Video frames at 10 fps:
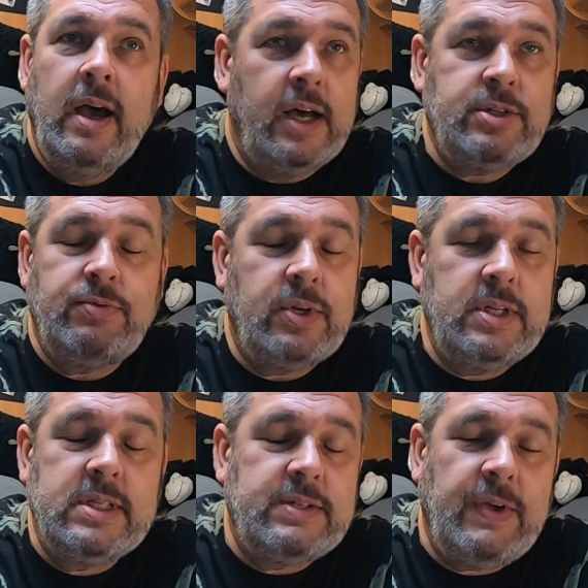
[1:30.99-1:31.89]
Also für
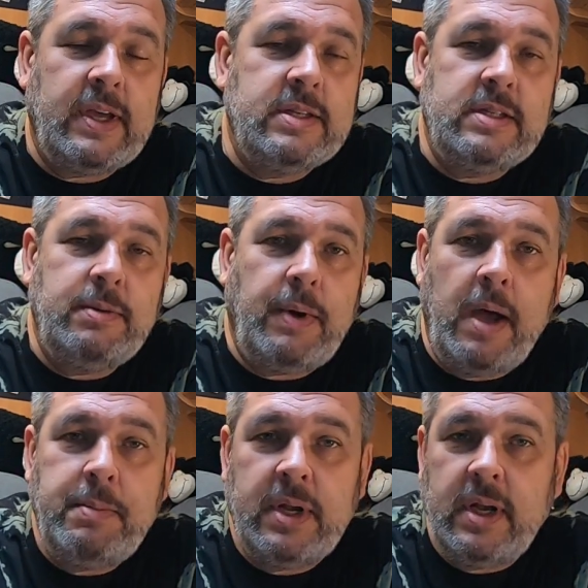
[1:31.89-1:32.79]
diesen Zweck ist die
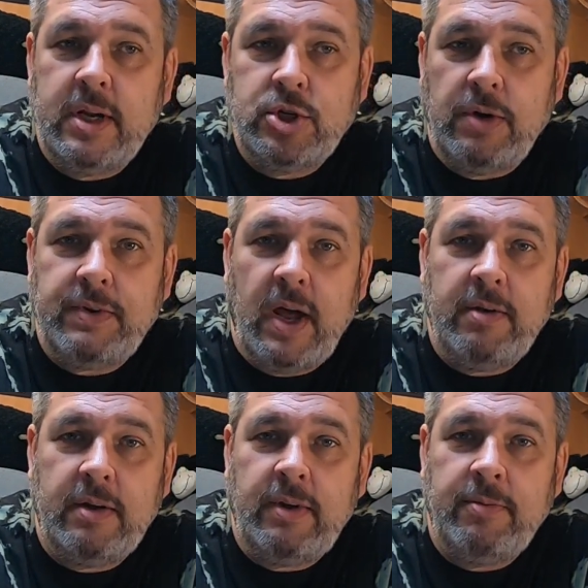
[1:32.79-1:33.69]
freie Mitgliedschaft
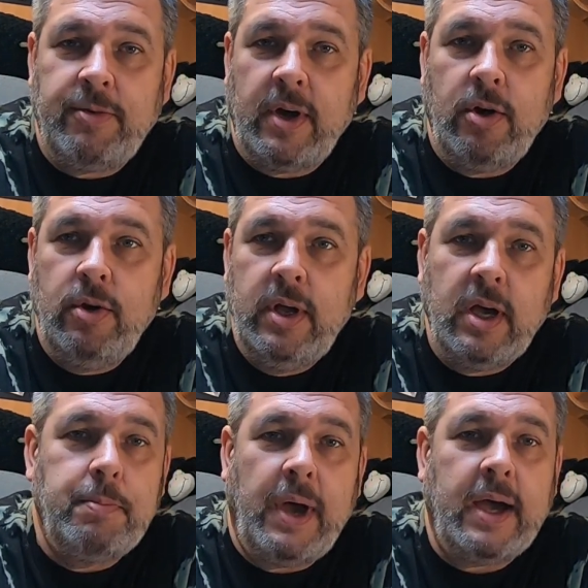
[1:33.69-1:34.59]
ein, einfach
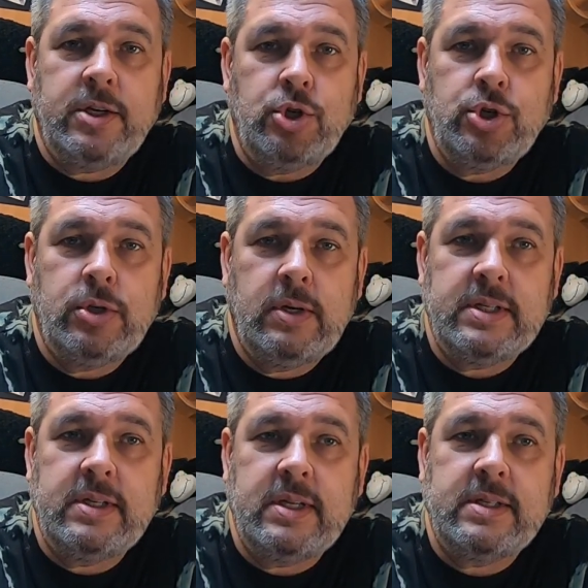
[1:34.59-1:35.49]
irre praktisch,
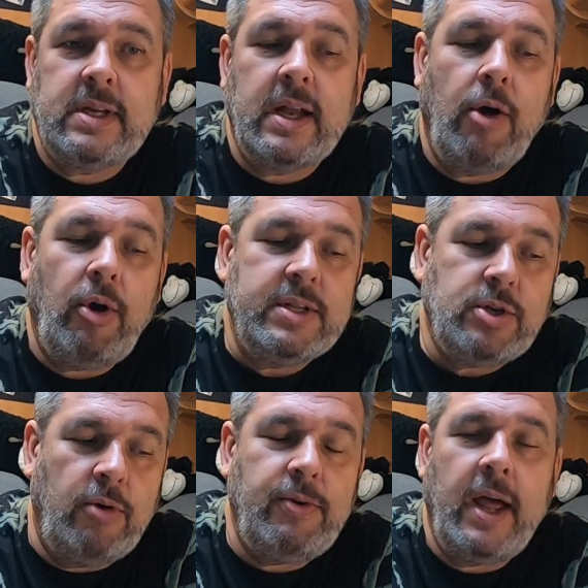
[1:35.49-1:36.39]
dass ich das dann auch als
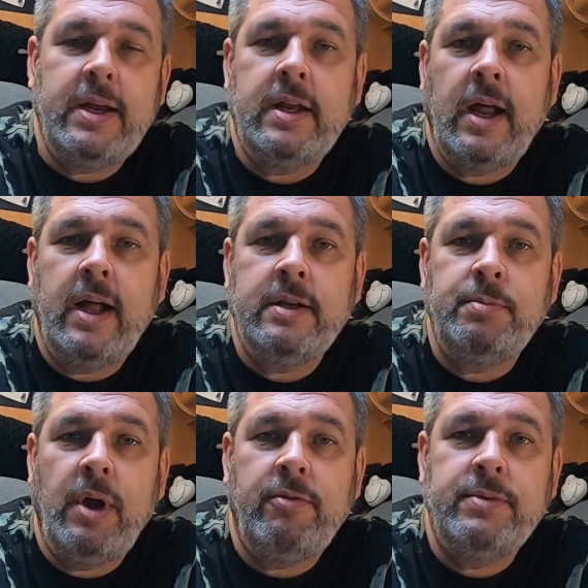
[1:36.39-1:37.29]
Offline-Inhalte
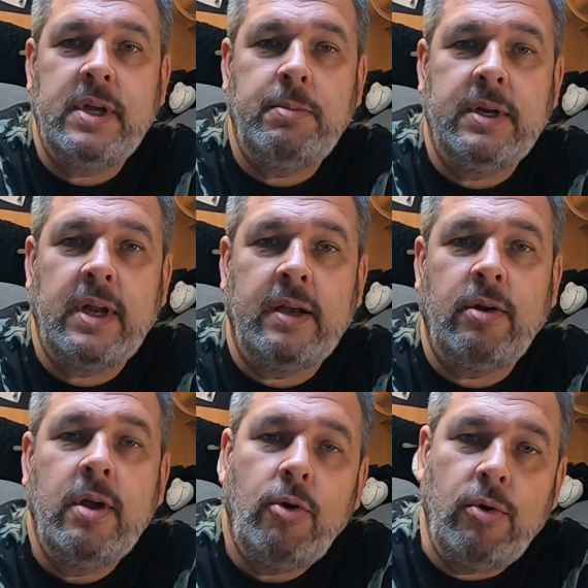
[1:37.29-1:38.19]
mir auf dem Tablet
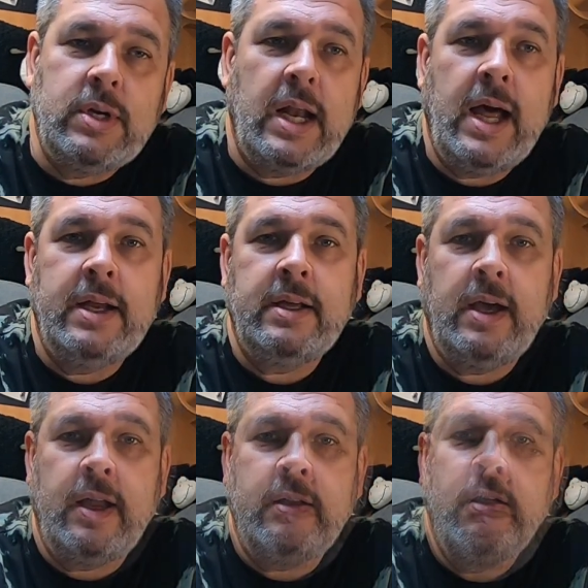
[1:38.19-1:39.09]
dann runterladen
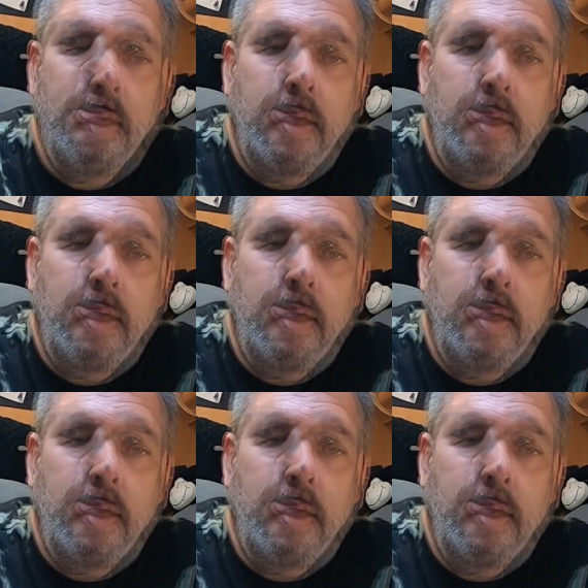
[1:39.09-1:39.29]
kann.